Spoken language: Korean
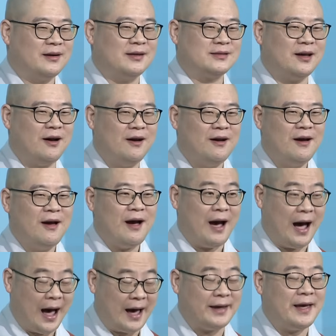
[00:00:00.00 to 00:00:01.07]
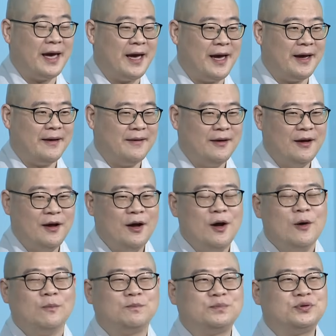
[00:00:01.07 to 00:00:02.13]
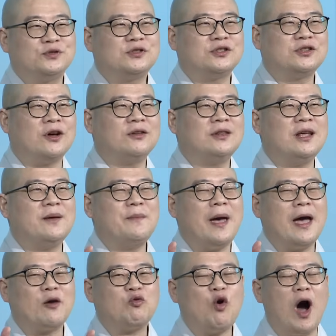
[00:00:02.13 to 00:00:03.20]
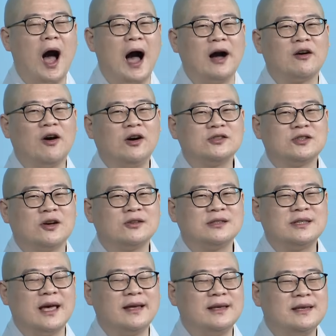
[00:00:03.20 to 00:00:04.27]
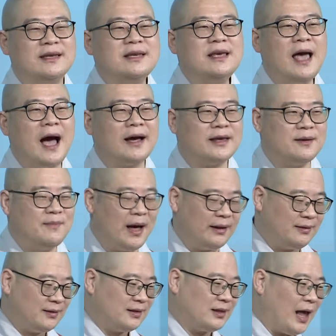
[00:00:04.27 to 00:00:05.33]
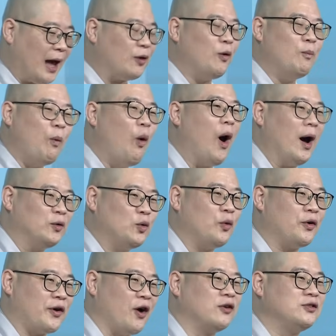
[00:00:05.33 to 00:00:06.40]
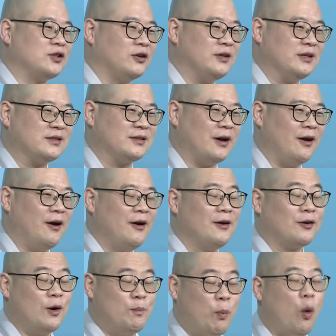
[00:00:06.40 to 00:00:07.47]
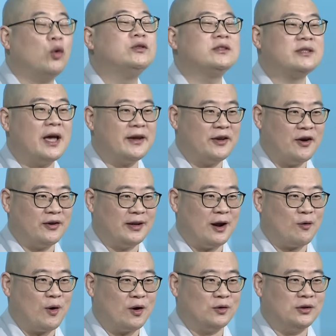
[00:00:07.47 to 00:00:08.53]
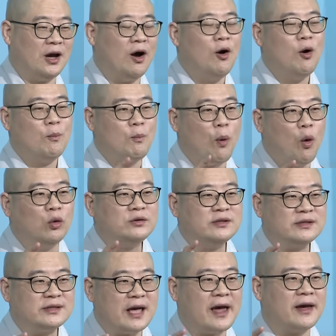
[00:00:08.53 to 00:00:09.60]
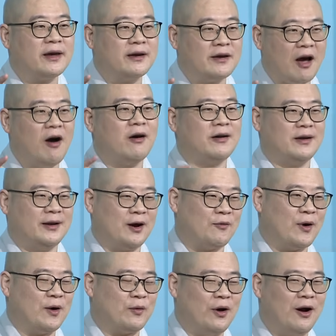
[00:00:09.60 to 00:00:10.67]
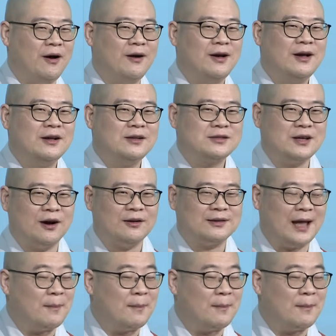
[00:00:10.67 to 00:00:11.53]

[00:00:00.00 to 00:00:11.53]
그래서 아예 부처님의 과거 전생 이야기만 따로 모아놓은 경전이 있어요. 그 본생경이라고 하거든요. 본생경이라고 하고요. 저